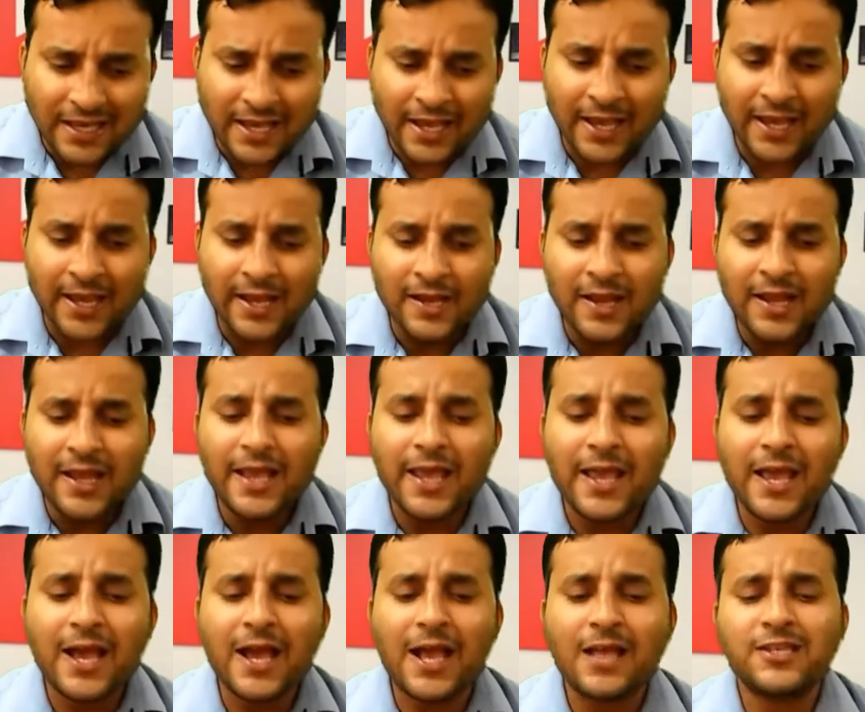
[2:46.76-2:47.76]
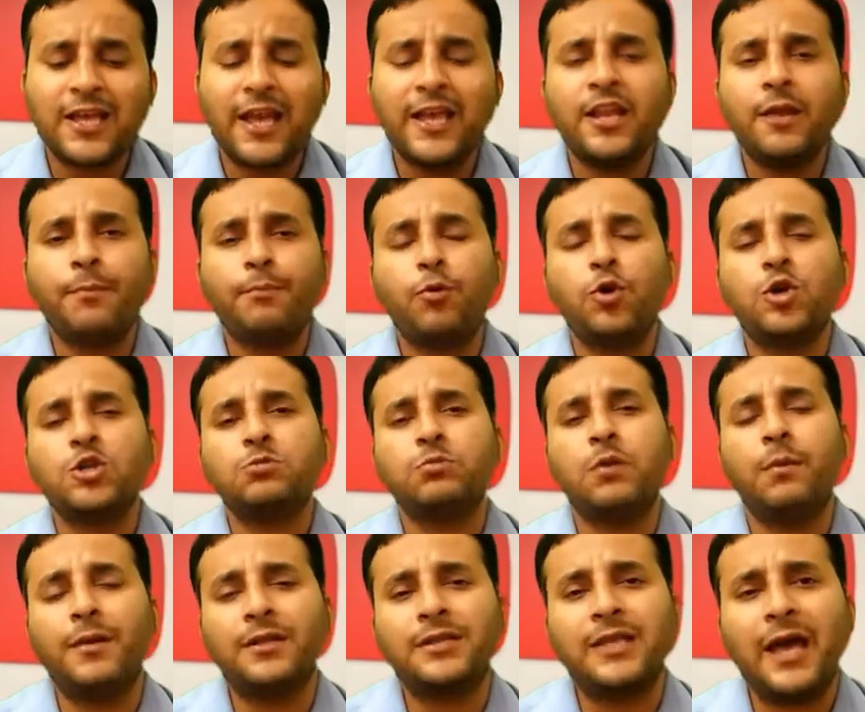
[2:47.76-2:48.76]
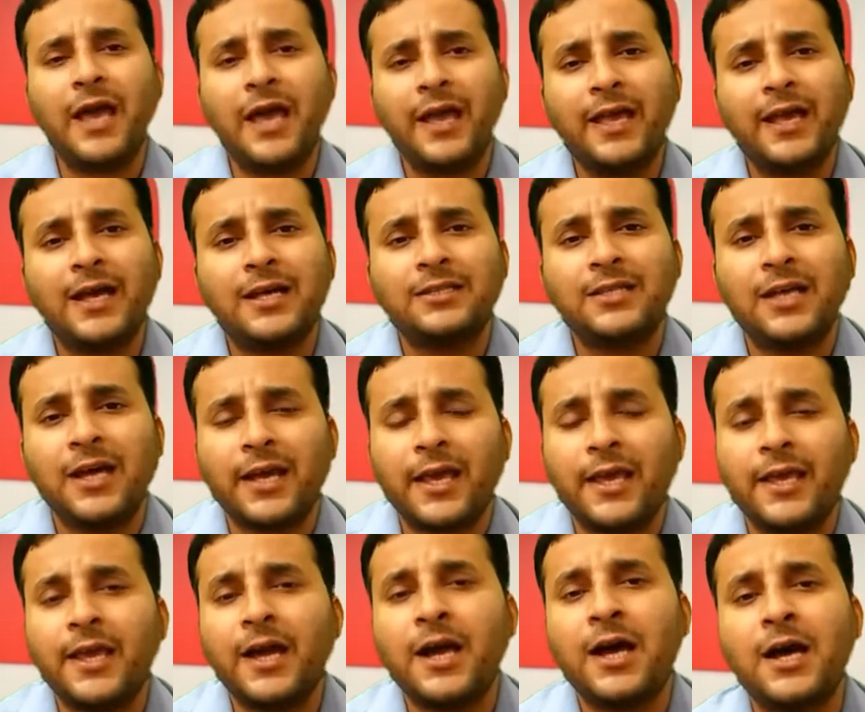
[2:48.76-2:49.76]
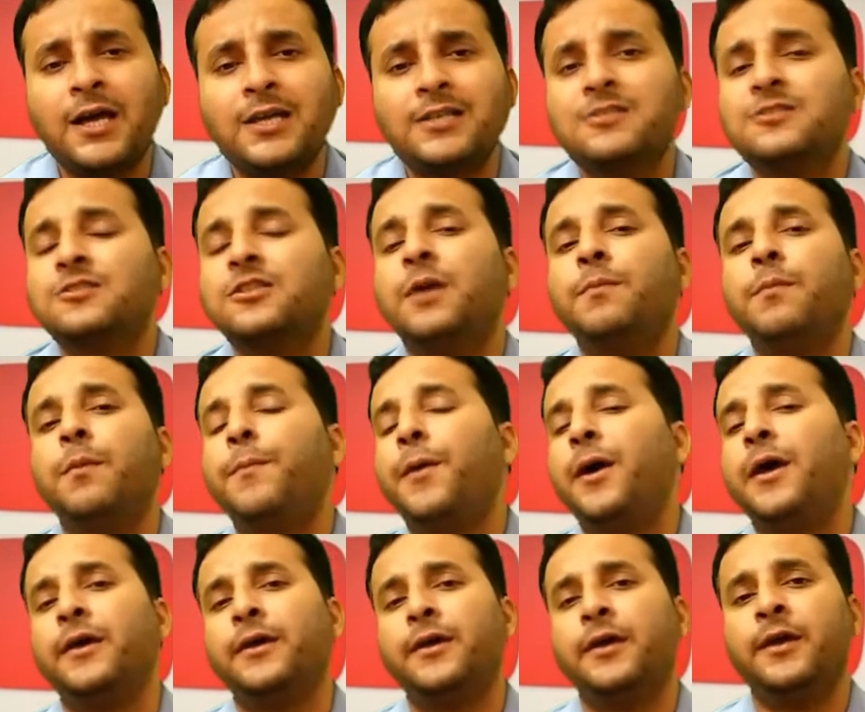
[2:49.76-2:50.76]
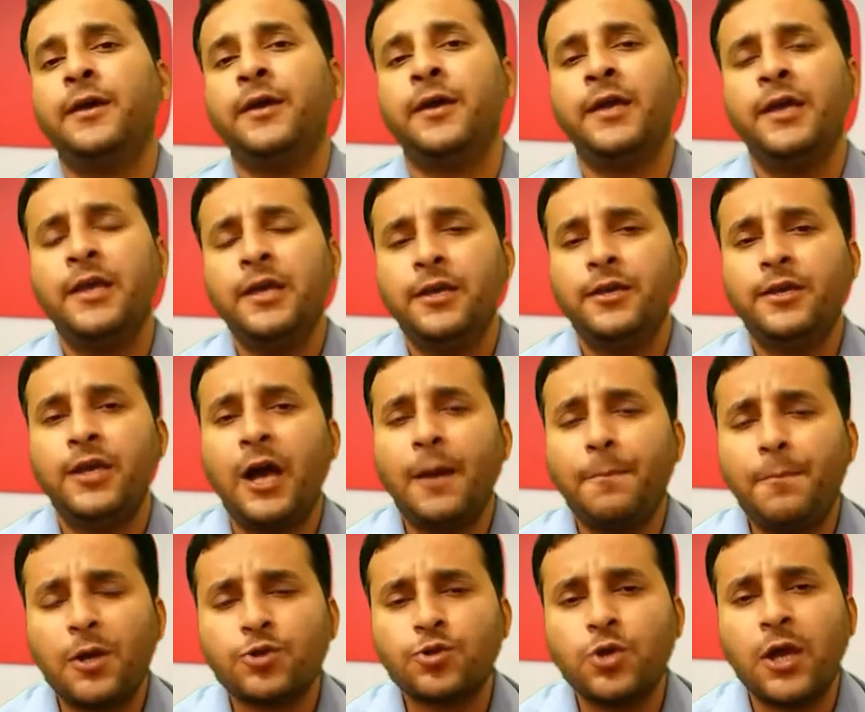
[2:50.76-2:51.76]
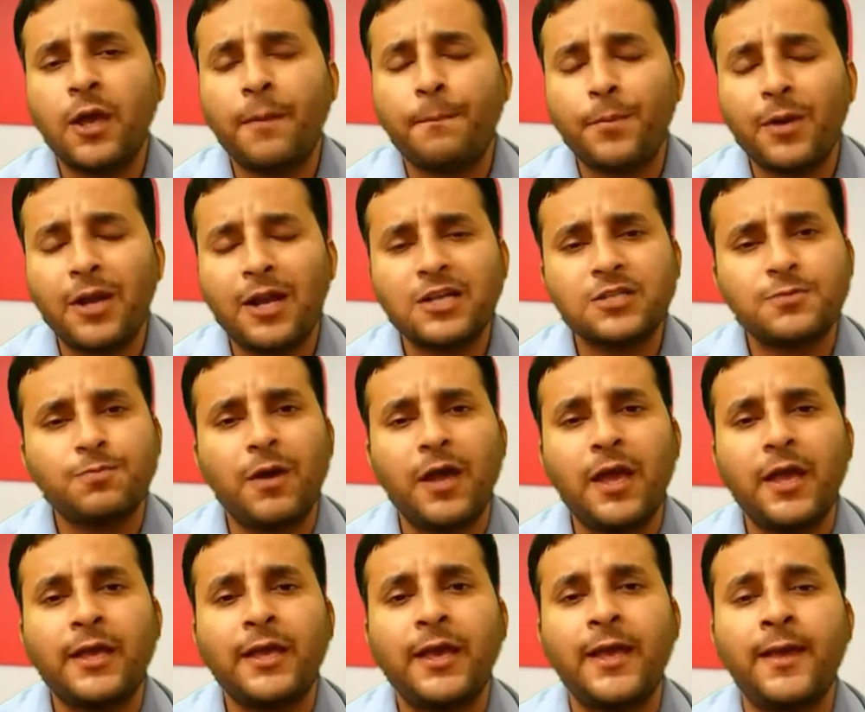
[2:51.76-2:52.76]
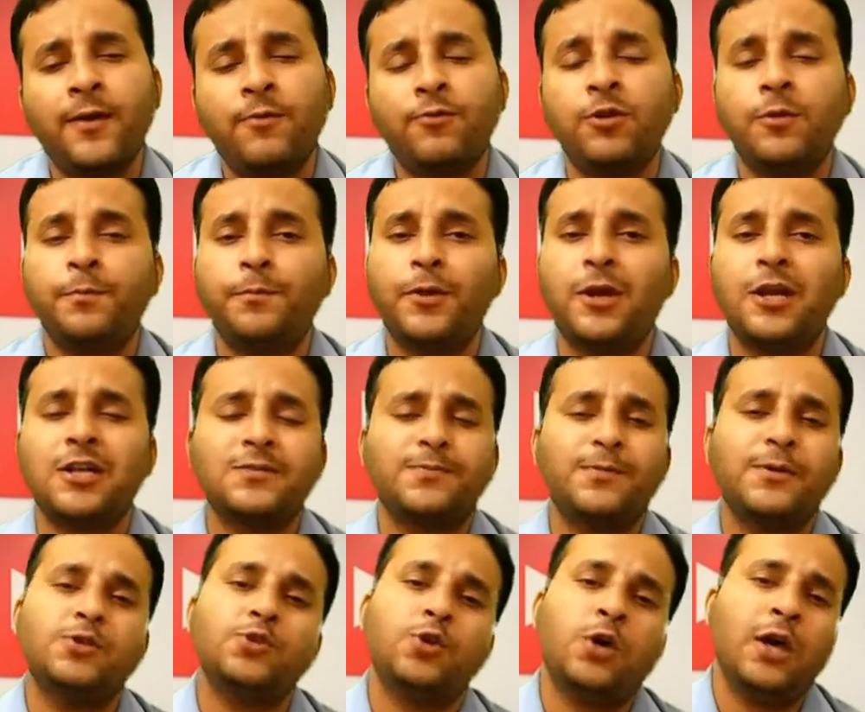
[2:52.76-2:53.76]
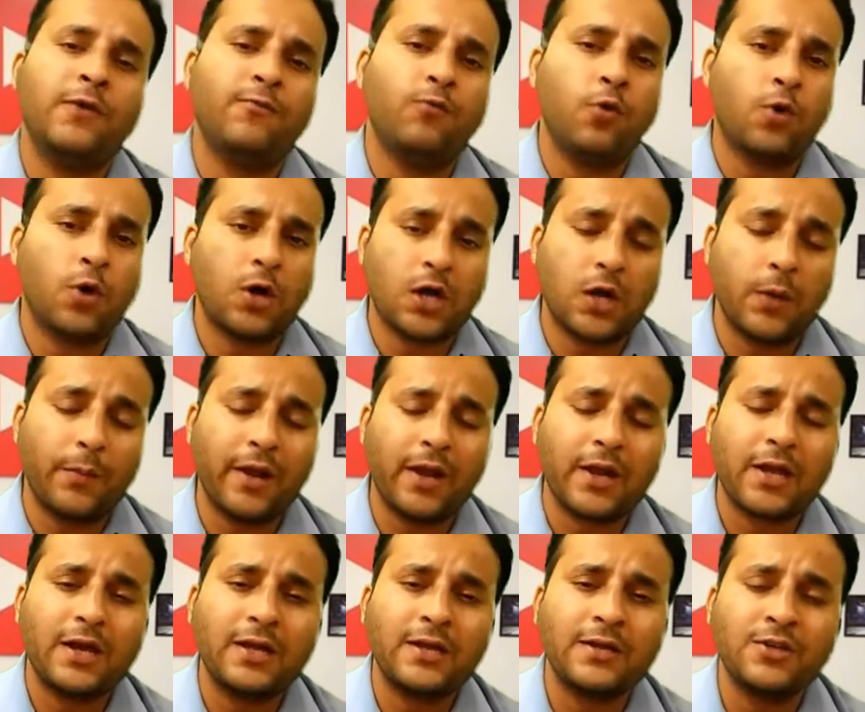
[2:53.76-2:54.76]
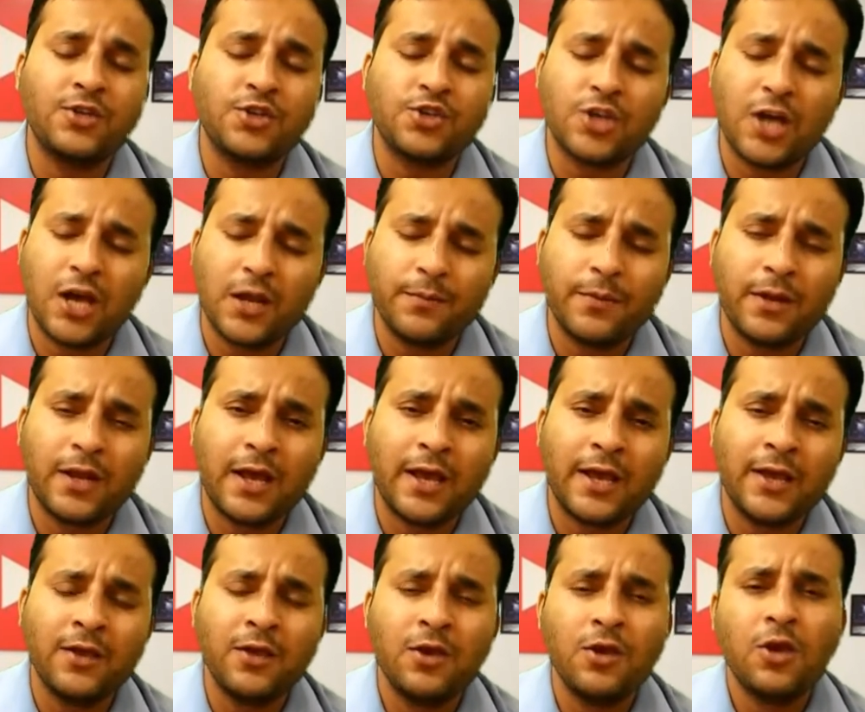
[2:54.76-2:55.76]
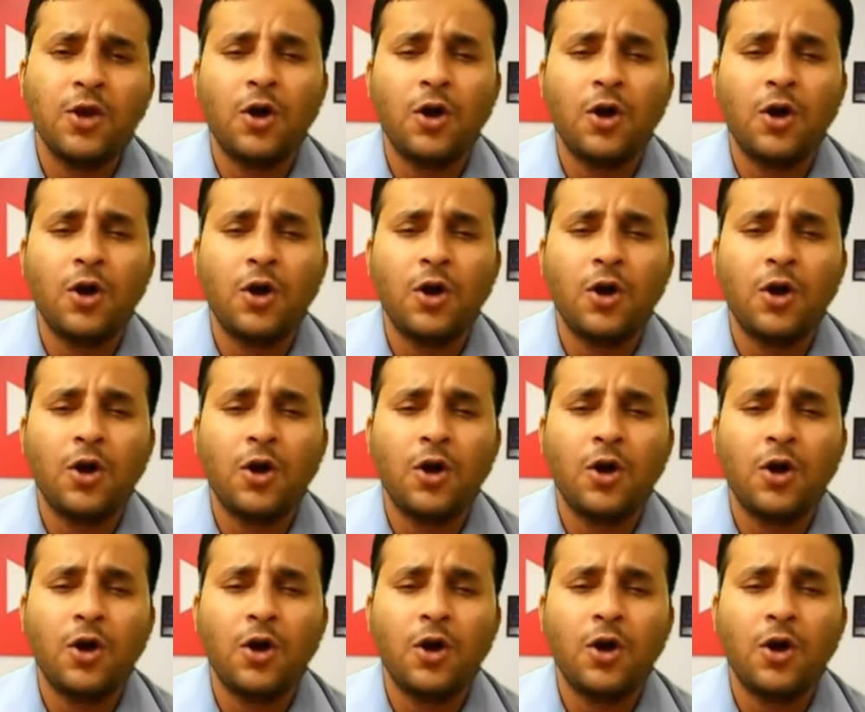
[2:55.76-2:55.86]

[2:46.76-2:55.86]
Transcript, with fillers: कि एएसआई रिपोर्ट्स में बताया गया था कि यहाँ स्तंभ पाए गए हैं यहाँ पर जो है पिलर्स पाए गए हैं उन पिलर्स पे जो है वो कमल का निशान मिला है